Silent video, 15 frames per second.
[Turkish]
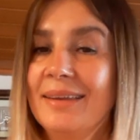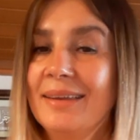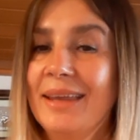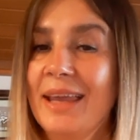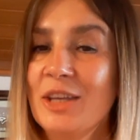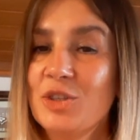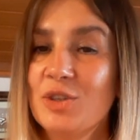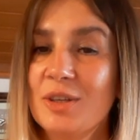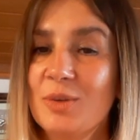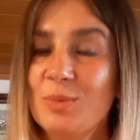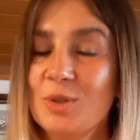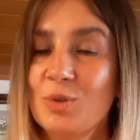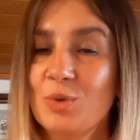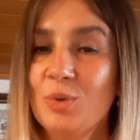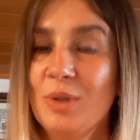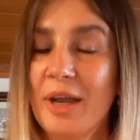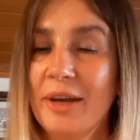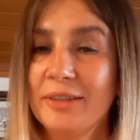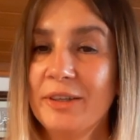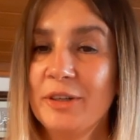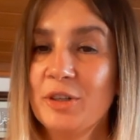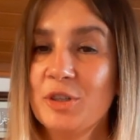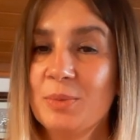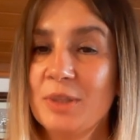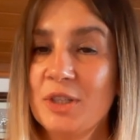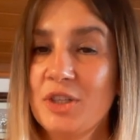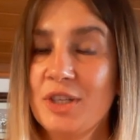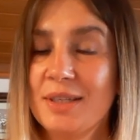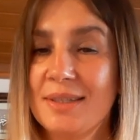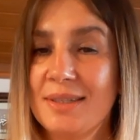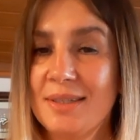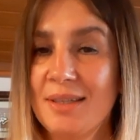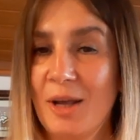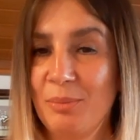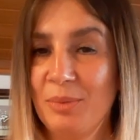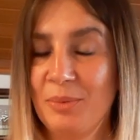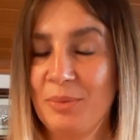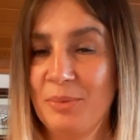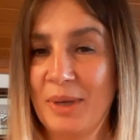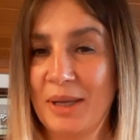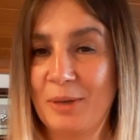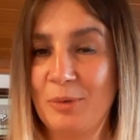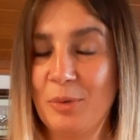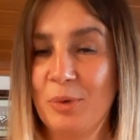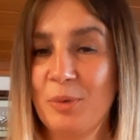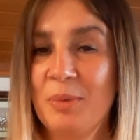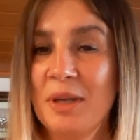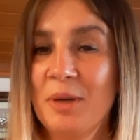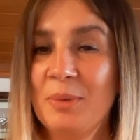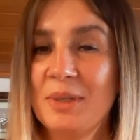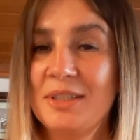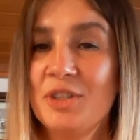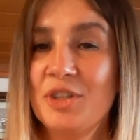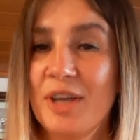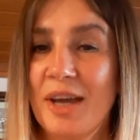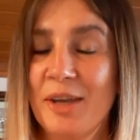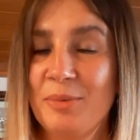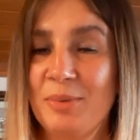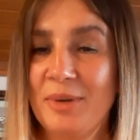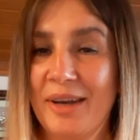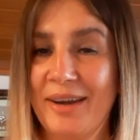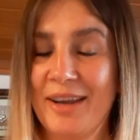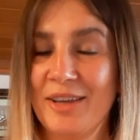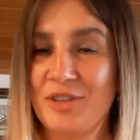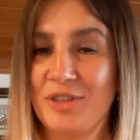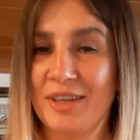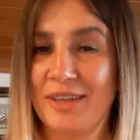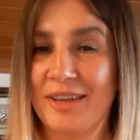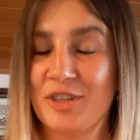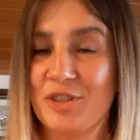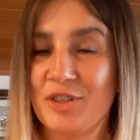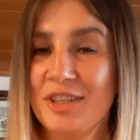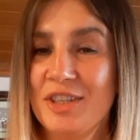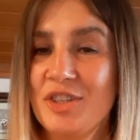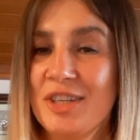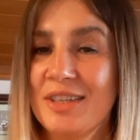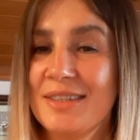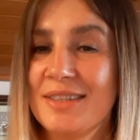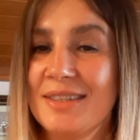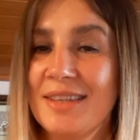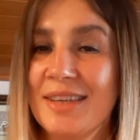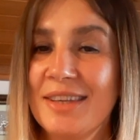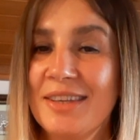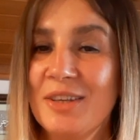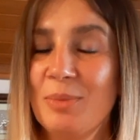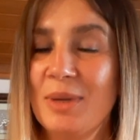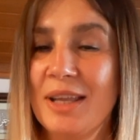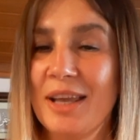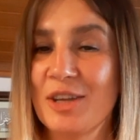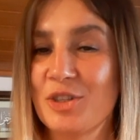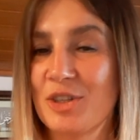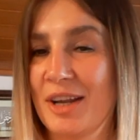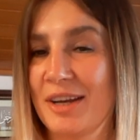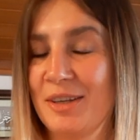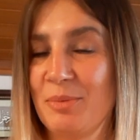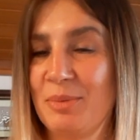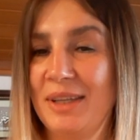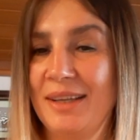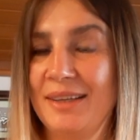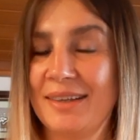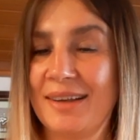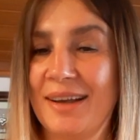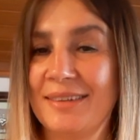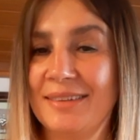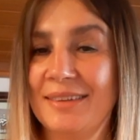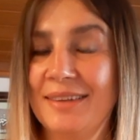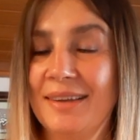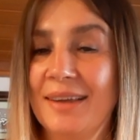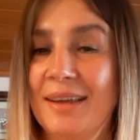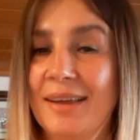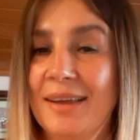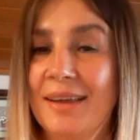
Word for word: Geçtiğimiz günlerde aracımın içerisinde ablamı bekliyorum. Yanıma ticari bir araç yanaştı. İçerisinde 20 yaşlarda bir delikanlı.